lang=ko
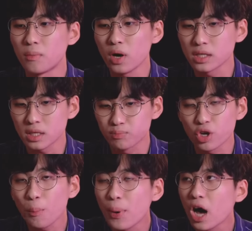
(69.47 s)
뭔가 이제
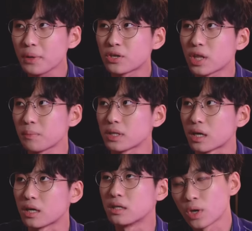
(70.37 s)
불협화음이
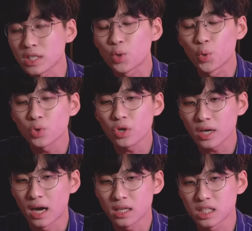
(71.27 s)
일어납니다. 굉장히 교육열이
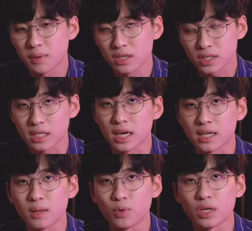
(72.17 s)
강한 집안에서 제가
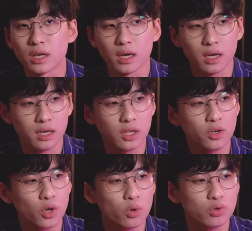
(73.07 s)
자라다 보니까
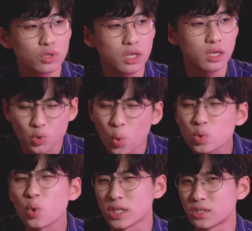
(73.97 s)
이런 경우들이
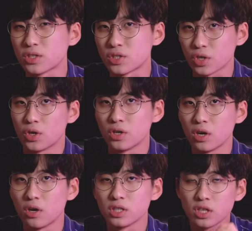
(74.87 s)
종종 있었죠.
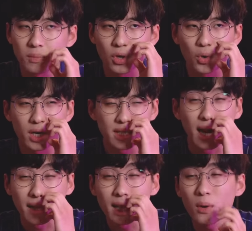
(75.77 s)
어, 시험 결과가 잘
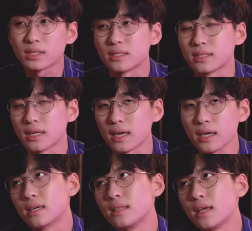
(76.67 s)
안 나왔을
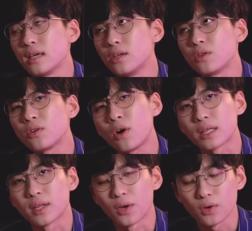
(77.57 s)
때. 근데 이런 거
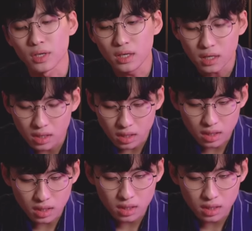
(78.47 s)
같아요. 이...